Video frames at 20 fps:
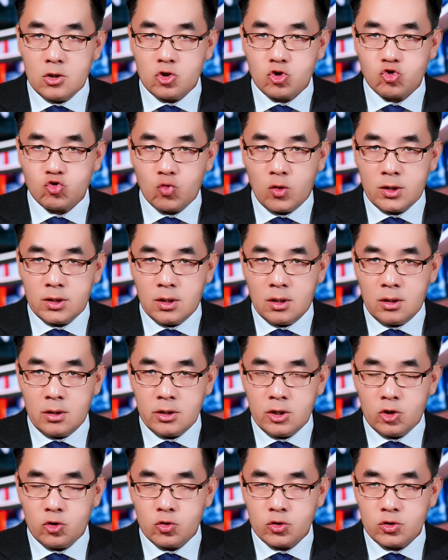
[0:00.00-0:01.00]
chuẩn đời
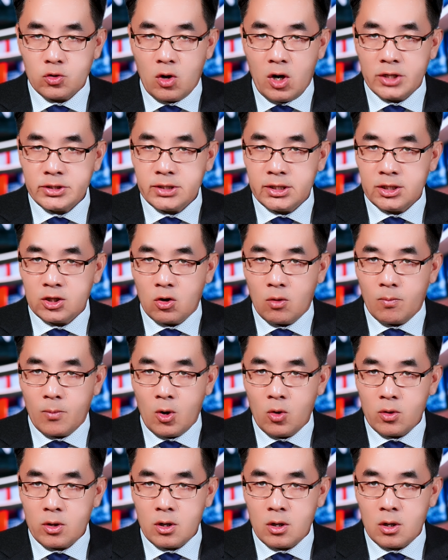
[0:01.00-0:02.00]
nhớ đồ chúng ở trên gọc
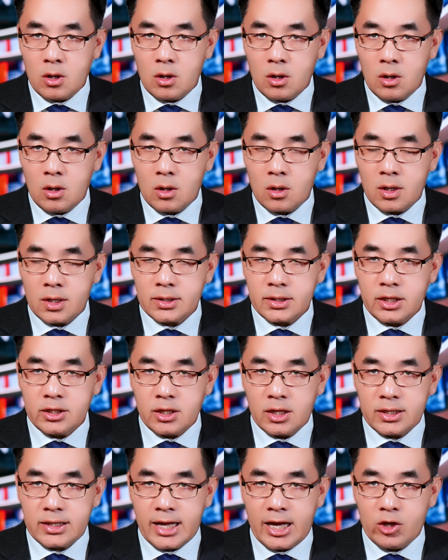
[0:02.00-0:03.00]
lâu nó tết chờ
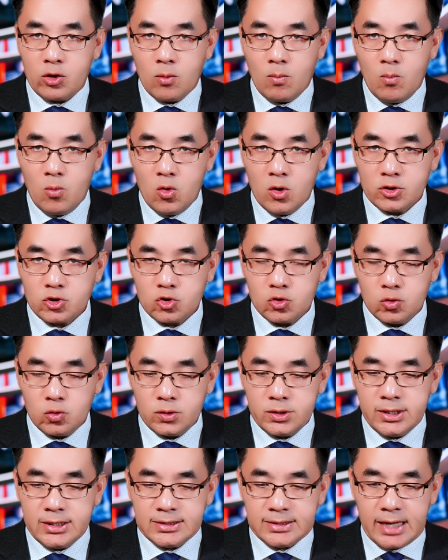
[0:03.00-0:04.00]
Thái dùng mua chú
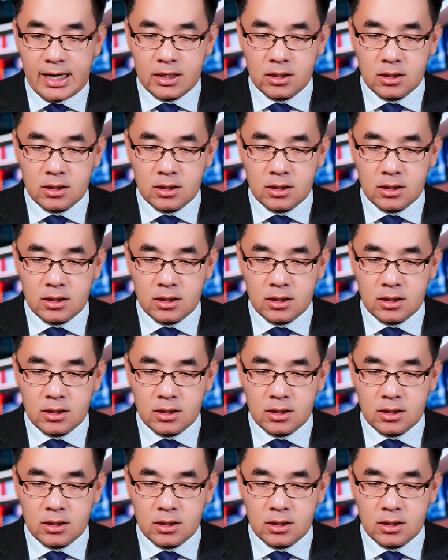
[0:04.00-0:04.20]
tết sa